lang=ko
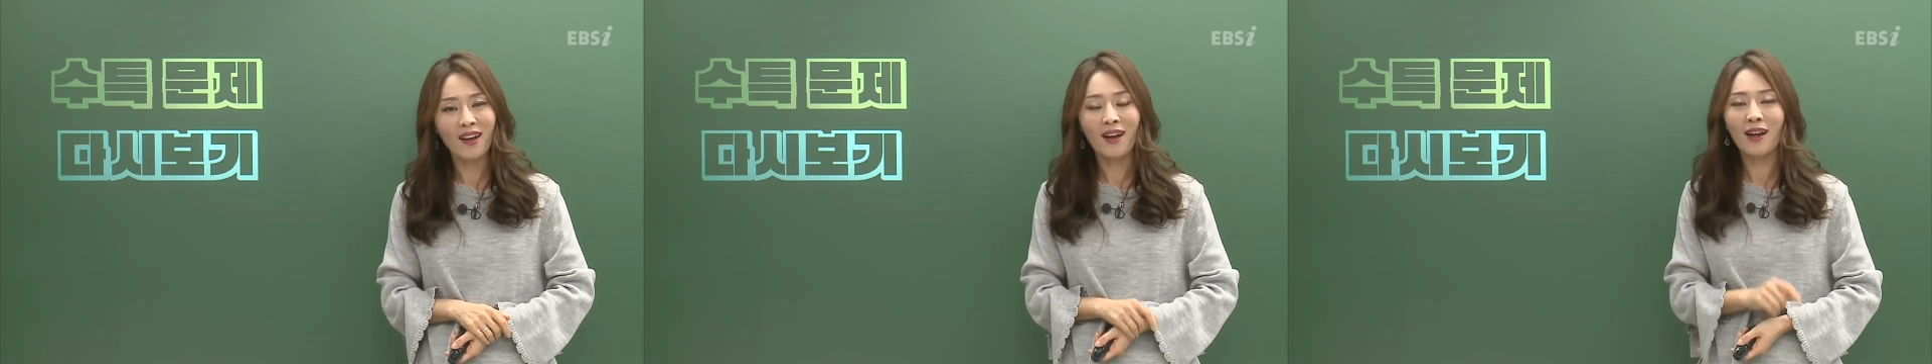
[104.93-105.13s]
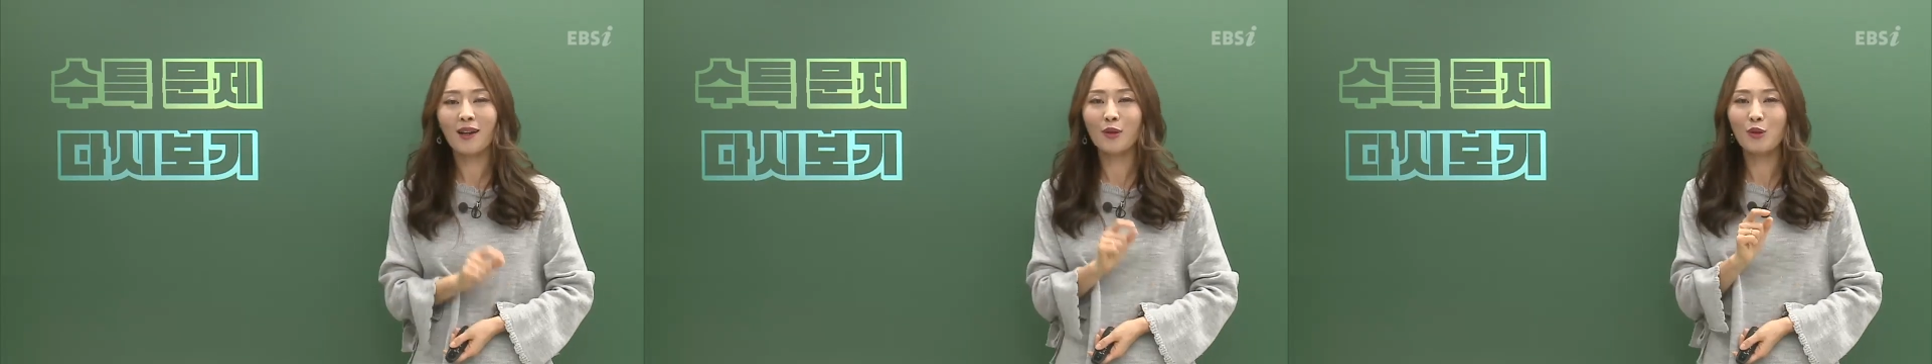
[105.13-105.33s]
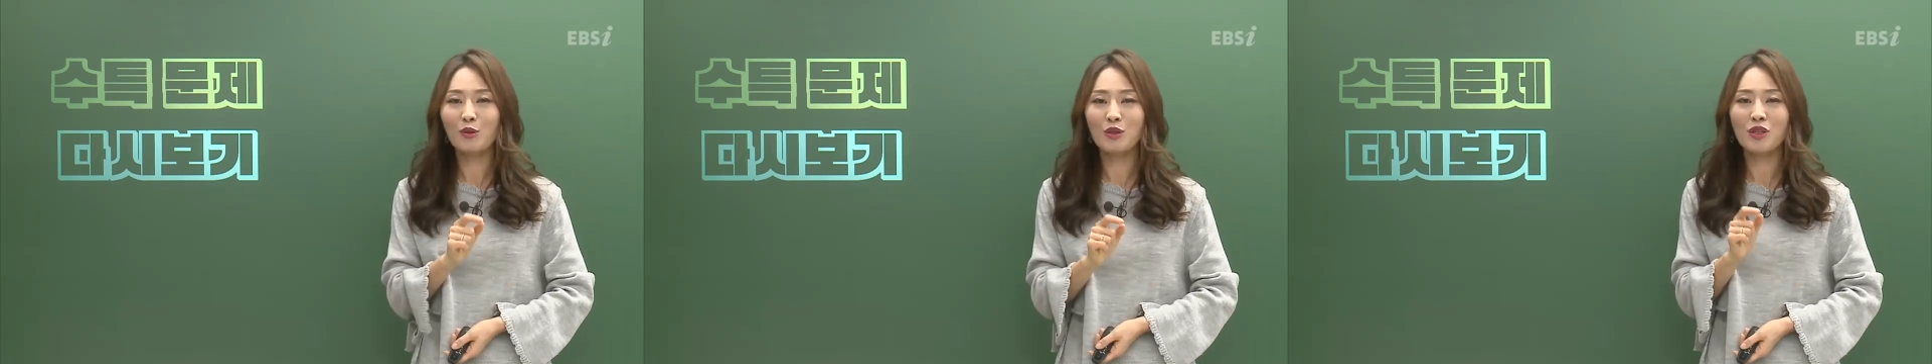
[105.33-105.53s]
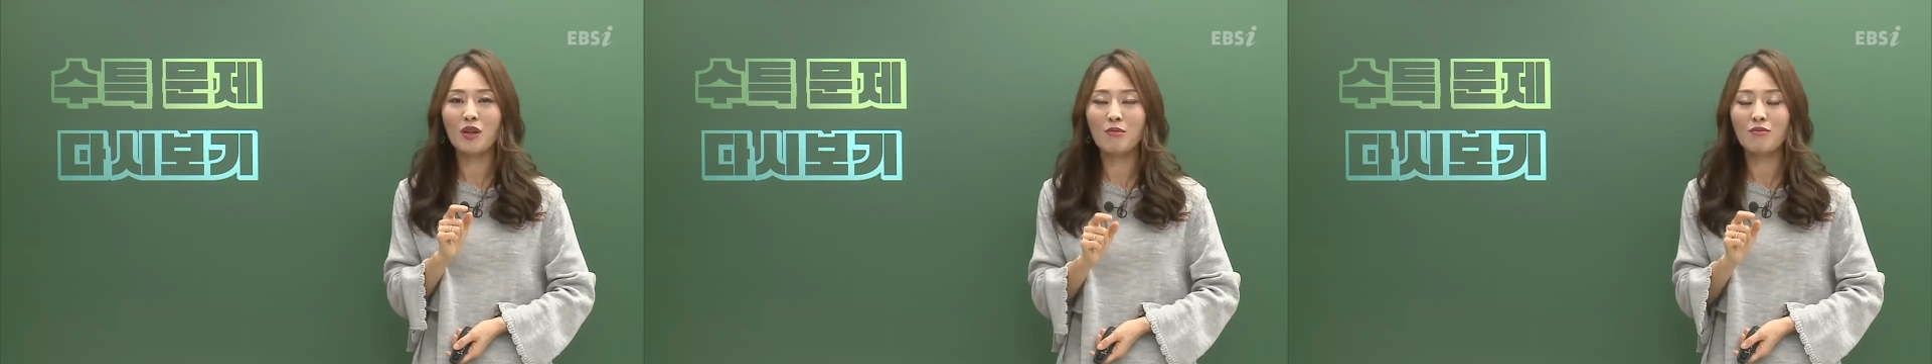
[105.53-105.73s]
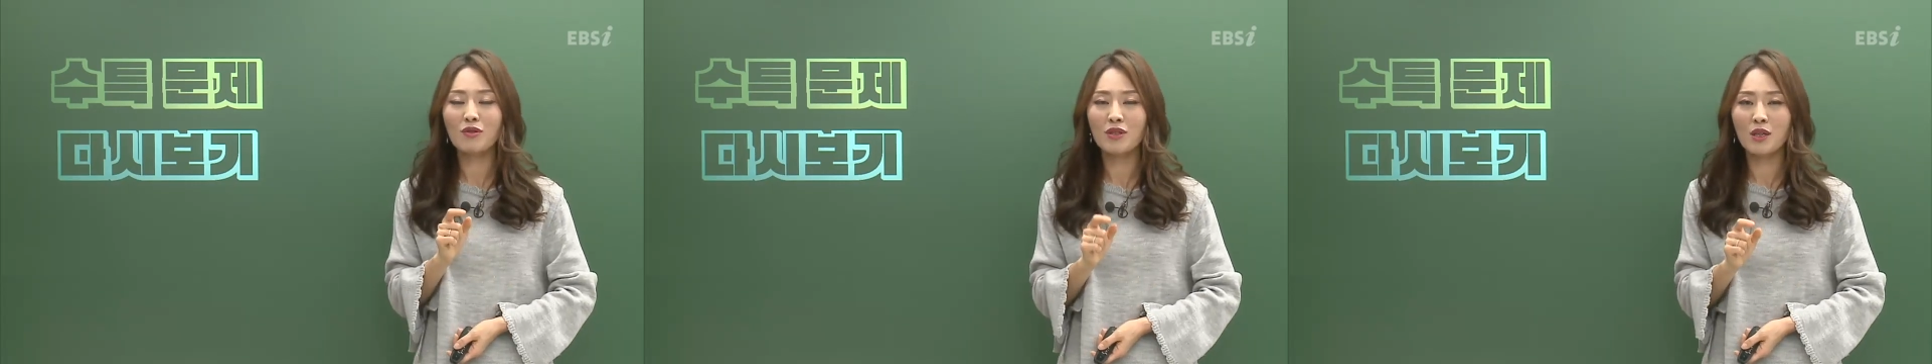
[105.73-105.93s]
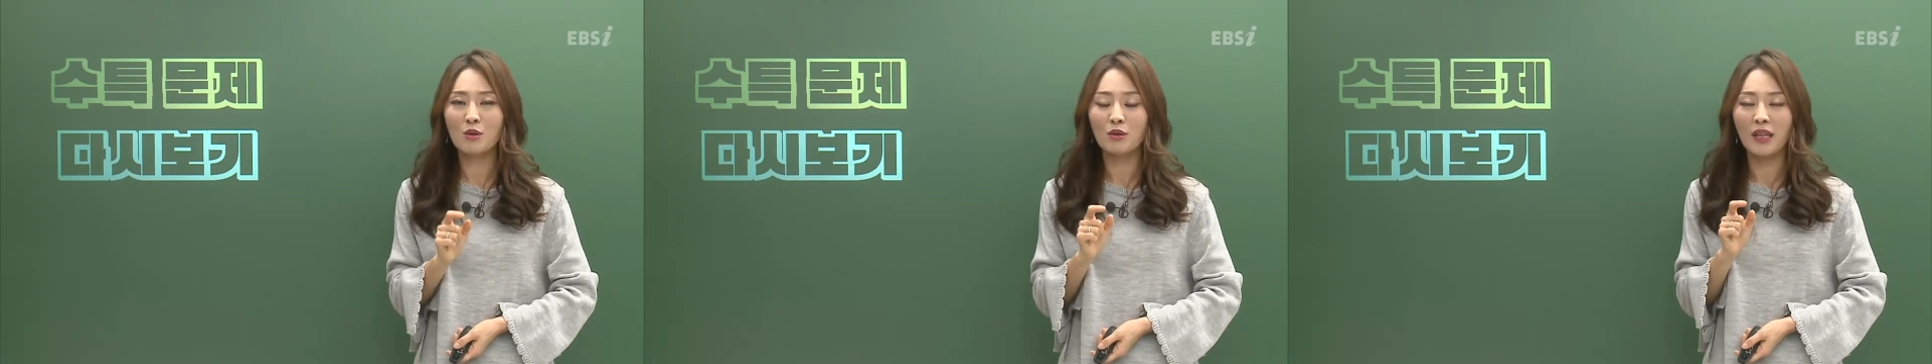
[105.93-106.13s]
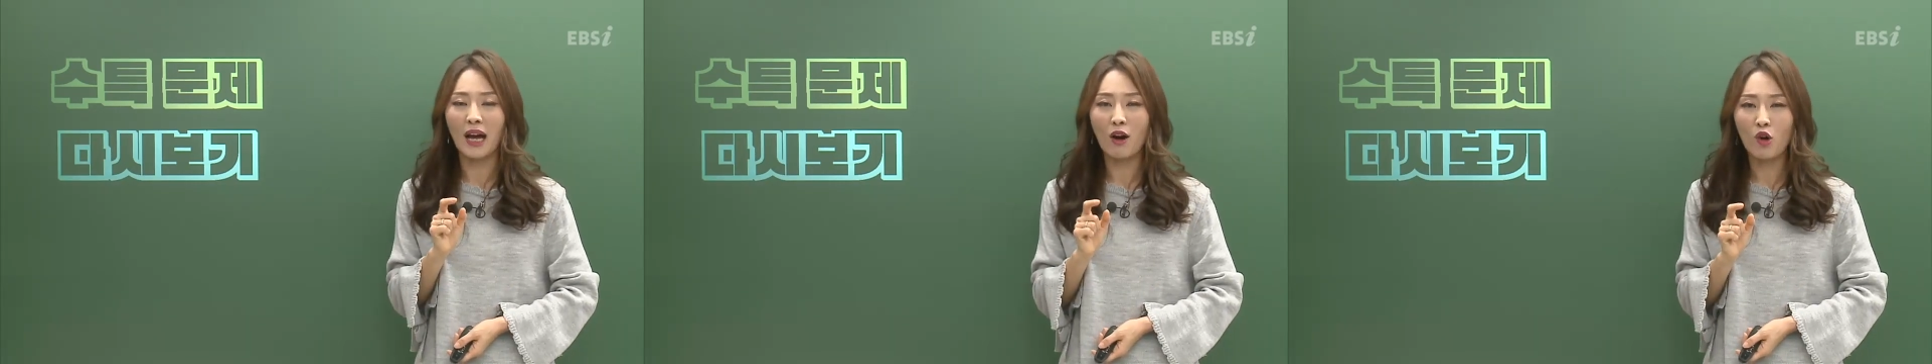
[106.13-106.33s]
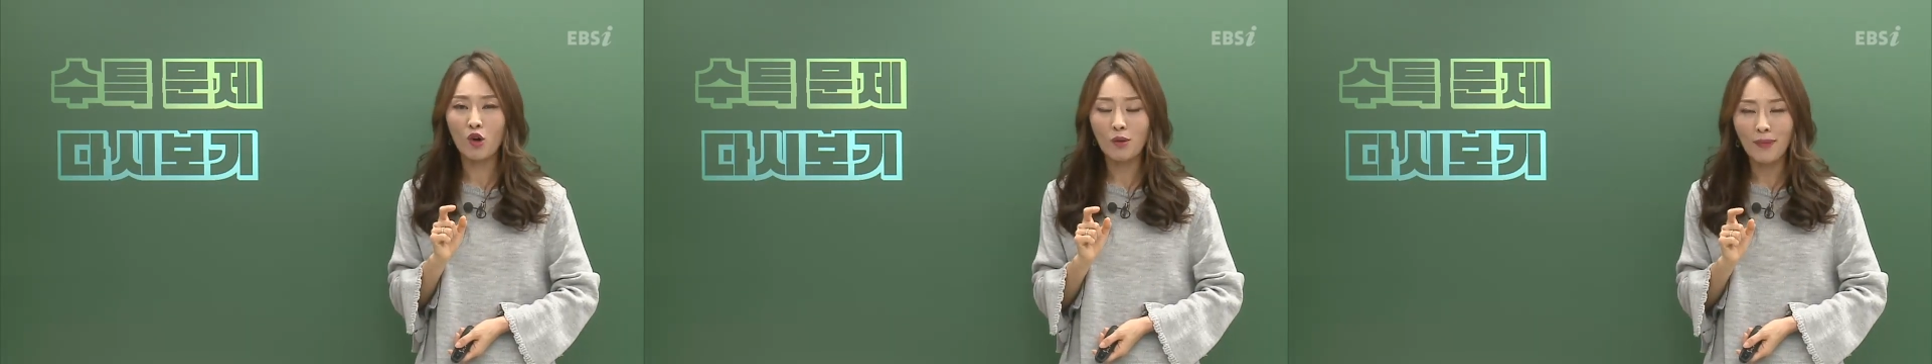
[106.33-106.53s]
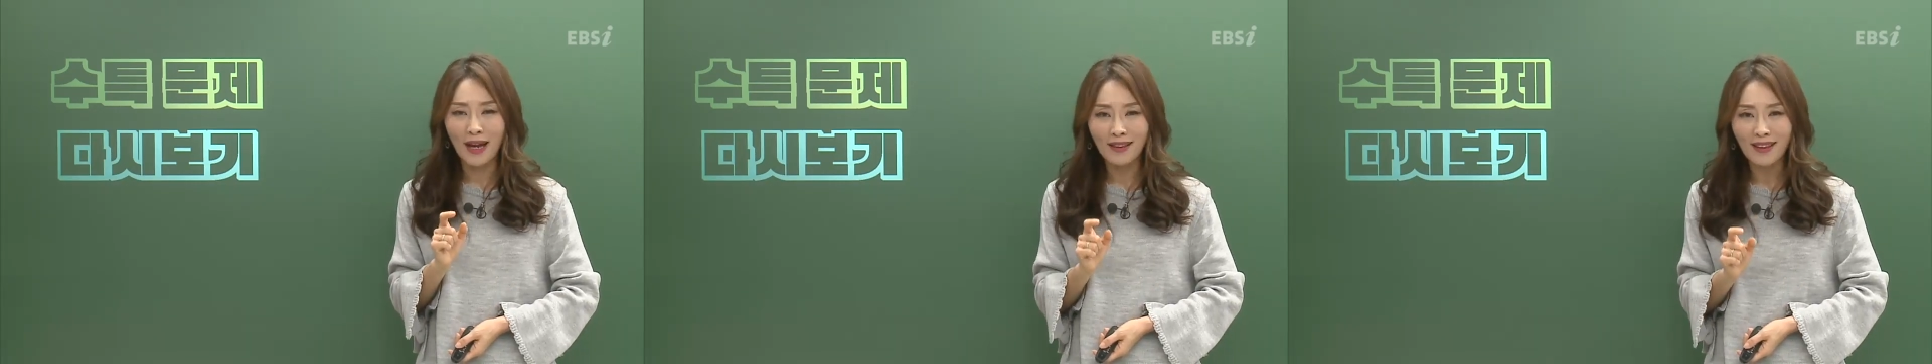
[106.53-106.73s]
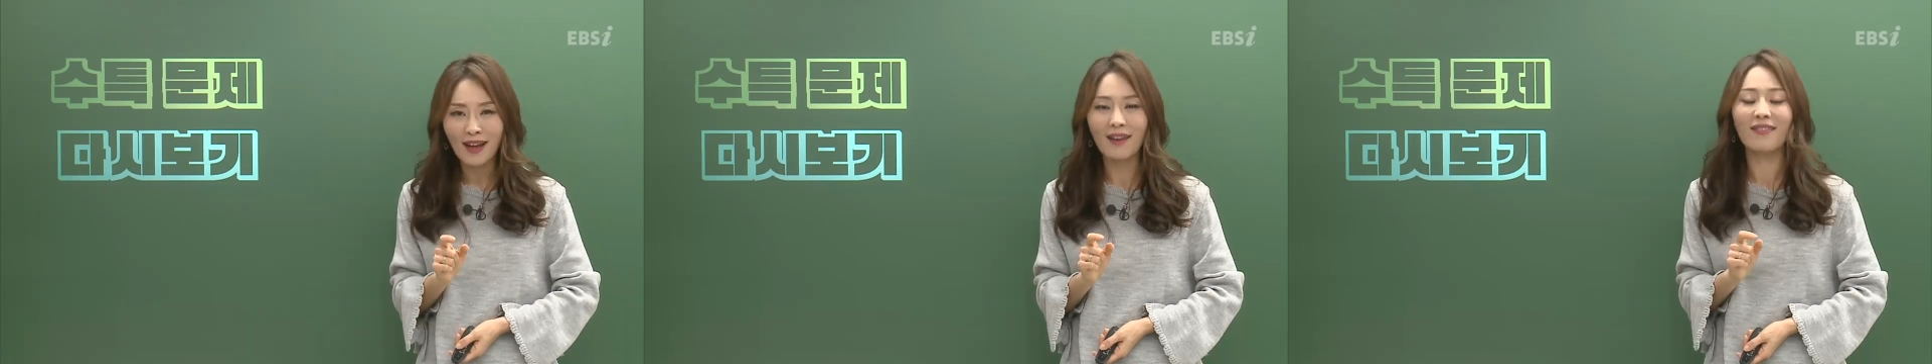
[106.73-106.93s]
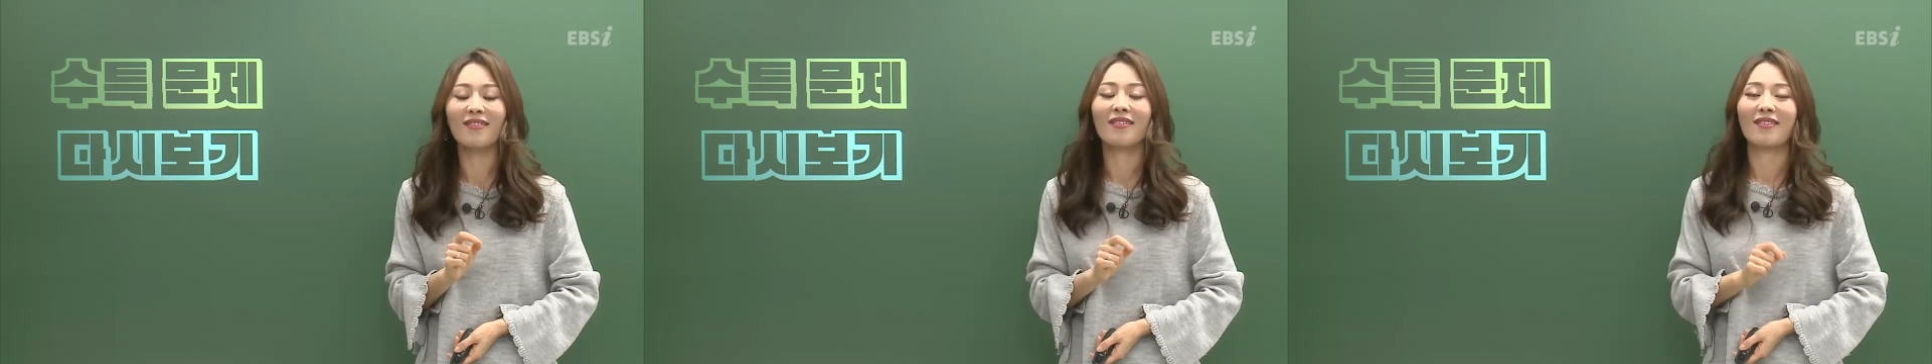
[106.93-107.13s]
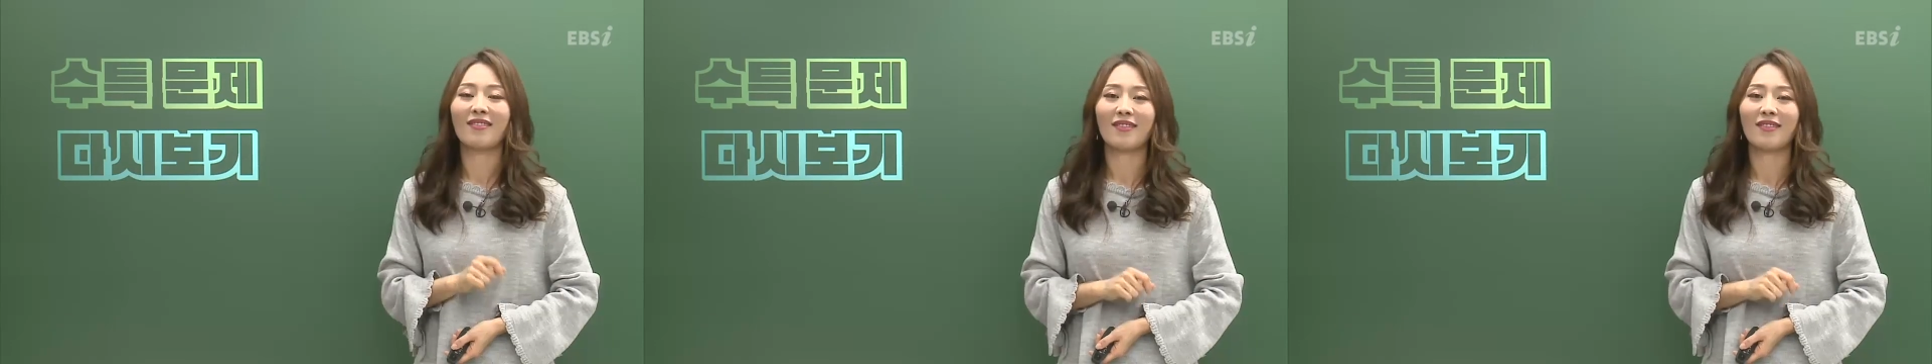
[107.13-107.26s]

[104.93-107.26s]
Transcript: 학교 시험 문제로 나올 만한